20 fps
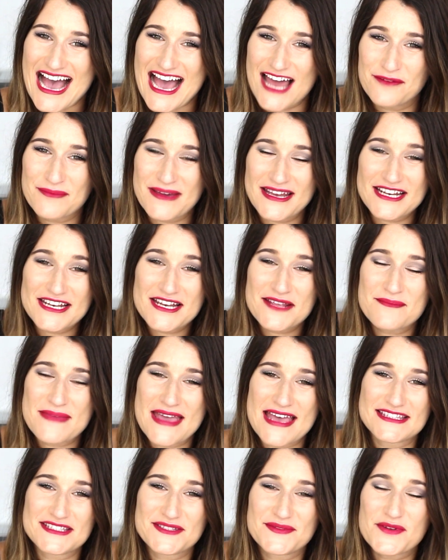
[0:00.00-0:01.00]
Hallo meine
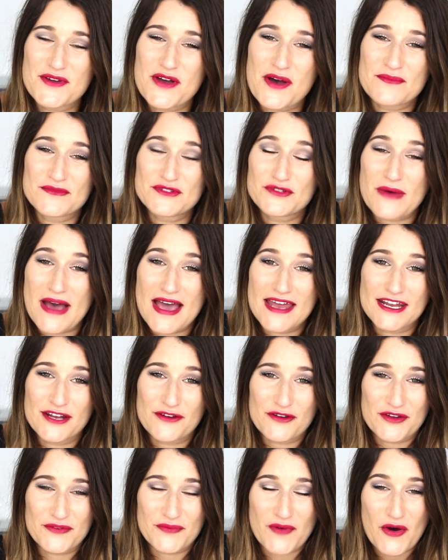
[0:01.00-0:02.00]
Lieben, herzlich willkommen zu
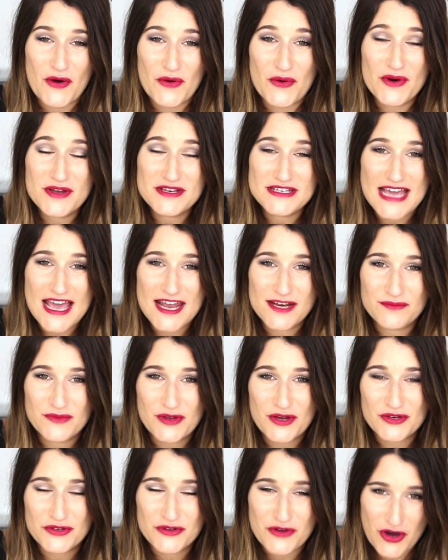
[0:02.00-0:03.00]
einer neuen Woche und einem
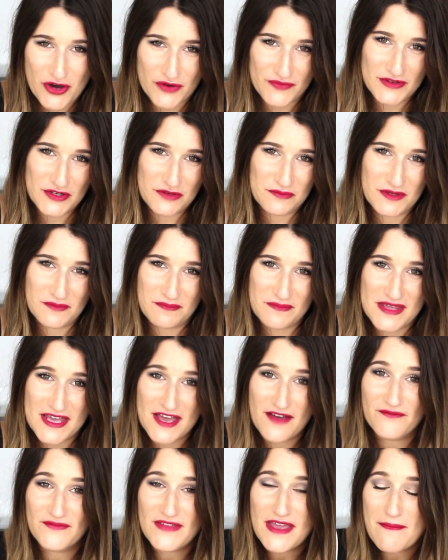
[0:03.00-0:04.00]
neuen Kochvideo mit mir.